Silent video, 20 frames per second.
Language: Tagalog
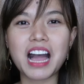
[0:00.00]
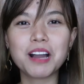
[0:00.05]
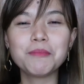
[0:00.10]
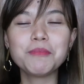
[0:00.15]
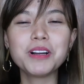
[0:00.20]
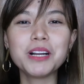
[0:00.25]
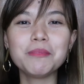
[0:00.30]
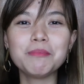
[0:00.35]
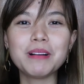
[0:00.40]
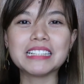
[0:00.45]

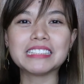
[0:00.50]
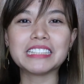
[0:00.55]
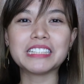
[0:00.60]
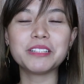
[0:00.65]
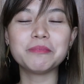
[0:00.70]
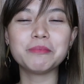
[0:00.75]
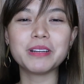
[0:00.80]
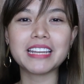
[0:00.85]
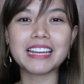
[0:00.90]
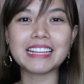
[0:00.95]
Ang mga bata
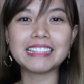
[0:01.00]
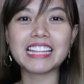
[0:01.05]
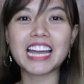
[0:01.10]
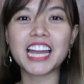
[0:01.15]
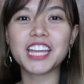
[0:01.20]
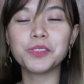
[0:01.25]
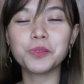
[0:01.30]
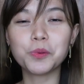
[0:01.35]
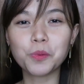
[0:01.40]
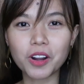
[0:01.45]
na may
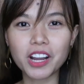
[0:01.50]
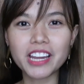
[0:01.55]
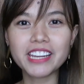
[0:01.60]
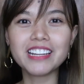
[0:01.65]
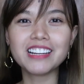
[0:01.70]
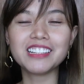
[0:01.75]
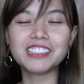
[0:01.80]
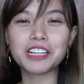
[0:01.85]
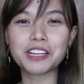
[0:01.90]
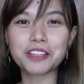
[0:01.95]
edad
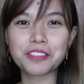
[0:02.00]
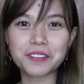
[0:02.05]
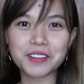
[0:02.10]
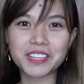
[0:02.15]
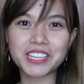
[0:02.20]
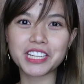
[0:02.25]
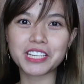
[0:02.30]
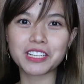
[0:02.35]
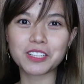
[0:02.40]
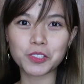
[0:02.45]
1 hanggang 3
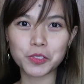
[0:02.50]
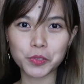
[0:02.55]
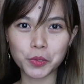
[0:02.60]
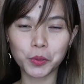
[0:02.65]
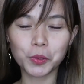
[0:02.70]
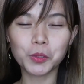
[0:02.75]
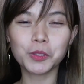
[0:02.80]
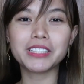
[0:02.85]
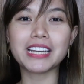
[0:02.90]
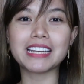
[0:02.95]
years
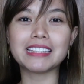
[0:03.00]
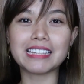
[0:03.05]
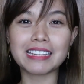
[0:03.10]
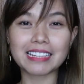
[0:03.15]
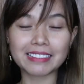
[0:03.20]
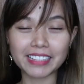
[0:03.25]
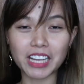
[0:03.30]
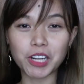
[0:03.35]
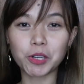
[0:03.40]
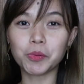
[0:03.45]
old ay
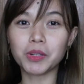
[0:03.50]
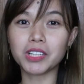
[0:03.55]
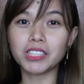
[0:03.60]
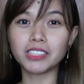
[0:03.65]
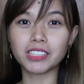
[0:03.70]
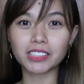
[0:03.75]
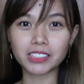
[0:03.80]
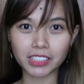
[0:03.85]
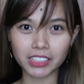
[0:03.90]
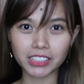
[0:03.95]

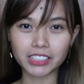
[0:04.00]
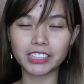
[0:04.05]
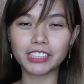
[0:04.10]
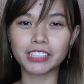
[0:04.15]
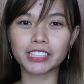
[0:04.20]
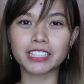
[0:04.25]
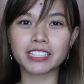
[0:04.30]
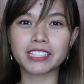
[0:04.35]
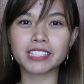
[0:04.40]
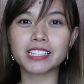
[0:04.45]
tinatawag na
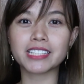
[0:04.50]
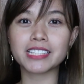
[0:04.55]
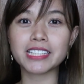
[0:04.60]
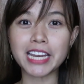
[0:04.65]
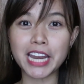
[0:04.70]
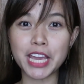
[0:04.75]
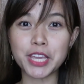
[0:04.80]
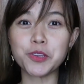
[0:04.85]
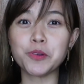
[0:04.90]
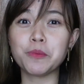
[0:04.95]
toddlers.
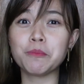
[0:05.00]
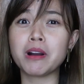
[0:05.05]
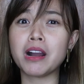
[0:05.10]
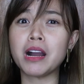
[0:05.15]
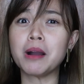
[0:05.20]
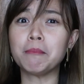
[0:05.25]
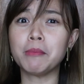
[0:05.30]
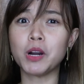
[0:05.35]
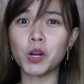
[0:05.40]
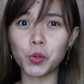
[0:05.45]
Sila yung
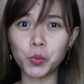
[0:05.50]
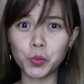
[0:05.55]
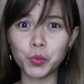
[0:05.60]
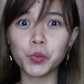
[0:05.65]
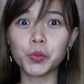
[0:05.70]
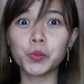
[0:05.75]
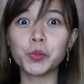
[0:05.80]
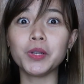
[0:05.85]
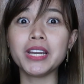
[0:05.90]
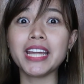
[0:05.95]
mga
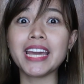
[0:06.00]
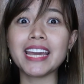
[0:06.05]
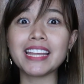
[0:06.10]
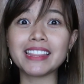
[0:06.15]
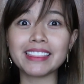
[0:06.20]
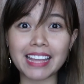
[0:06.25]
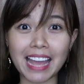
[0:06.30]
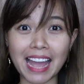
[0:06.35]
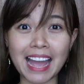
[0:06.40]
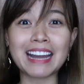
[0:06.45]

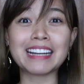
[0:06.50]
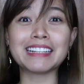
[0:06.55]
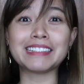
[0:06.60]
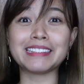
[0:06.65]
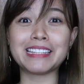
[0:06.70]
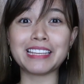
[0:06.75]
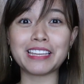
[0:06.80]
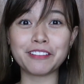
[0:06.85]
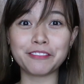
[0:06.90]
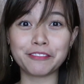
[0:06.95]
makukulit,
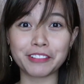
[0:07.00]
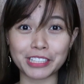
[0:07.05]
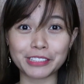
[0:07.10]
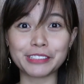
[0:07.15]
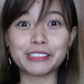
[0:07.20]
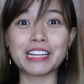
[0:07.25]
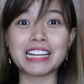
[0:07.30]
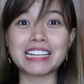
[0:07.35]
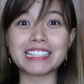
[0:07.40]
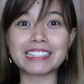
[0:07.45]
active,
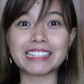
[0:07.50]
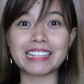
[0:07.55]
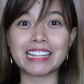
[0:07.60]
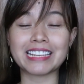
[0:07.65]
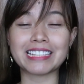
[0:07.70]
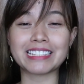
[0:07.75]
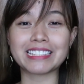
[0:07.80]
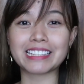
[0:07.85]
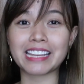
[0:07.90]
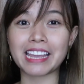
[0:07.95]
at
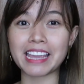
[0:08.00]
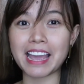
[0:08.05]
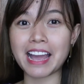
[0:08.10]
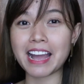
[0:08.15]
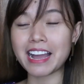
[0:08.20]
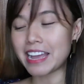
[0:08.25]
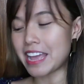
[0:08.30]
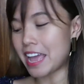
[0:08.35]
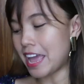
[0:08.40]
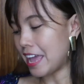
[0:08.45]
restless.
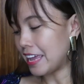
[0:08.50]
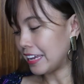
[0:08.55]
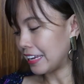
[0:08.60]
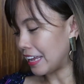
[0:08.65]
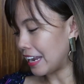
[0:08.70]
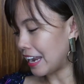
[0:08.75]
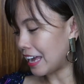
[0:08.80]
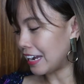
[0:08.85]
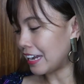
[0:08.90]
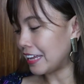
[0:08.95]
Kaya,
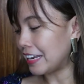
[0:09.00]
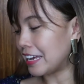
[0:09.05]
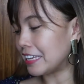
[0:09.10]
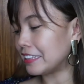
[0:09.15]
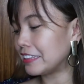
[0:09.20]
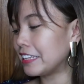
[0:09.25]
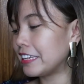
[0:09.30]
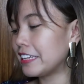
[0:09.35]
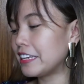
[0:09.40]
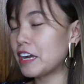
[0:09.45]
kailangan
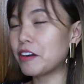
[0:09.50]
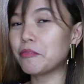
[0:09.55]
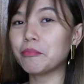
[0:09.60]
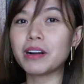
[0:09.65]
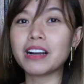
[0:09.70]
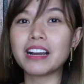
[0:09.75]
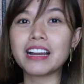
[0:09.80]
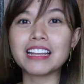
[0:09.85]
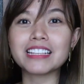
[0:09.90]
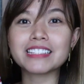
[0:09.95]
natin ang
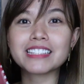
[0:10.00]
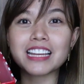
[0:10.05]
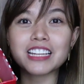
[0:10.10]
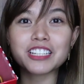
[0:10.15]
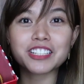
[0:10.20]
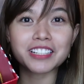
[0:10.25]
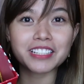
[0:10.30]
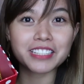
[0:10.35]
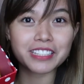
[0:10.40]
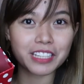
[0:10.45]
mga
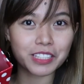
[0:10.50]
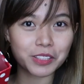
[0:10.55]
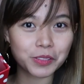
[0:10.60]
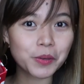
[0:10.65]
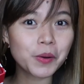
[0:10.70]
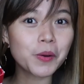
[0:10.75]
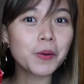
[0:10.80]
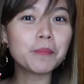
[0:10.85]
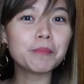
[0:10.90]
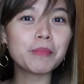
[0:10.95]
essentials na
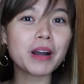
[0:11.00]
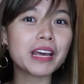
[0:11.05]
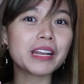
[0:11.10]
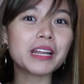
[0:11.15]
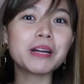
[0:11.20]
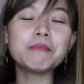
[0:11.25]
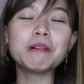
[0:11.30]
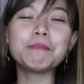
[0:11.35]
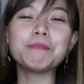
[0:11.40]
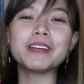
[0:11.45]
to
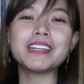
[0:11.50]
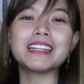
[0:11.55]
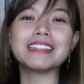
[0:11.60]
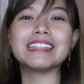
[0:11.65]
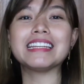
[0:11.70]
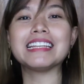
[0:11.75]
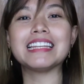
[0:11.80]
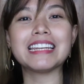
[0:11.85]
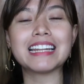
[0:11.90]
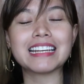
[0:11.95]
para
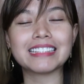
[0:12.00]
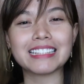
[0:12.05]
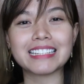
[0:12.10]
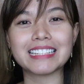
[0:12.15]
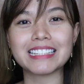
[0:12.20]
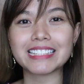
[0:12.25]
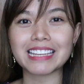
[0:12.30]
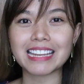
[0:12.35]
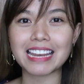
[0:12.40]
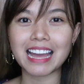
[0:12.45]
mapanatili
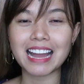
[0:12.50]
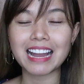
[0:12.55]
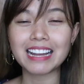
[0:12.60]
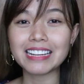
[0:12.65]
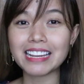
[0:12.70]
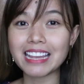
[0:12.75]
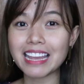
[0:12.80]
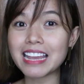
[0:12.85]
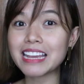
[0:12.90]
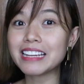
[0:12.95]
natin
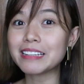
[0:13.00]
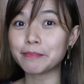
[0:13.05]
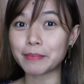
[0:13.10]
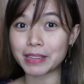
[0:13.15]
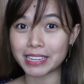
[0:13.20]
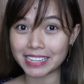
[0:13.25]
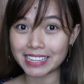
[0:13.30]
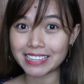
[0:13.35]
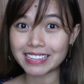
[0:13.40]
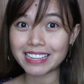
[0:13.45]
silang
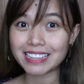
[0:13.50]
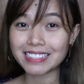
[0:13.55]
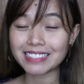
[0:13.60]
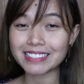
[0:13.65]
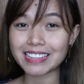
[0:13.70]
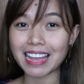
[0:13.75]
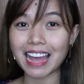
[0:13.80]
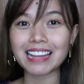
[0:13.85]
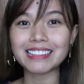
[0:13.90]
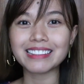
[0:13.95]

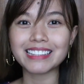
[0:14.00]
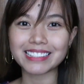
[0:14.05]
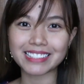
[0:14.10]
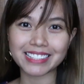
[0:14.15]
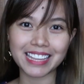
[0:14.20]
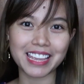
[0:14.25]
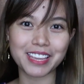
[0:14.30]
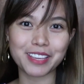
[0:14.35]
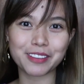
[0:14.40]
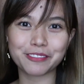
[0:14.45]
malinis at
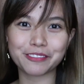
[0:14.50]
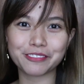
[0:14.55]
safe.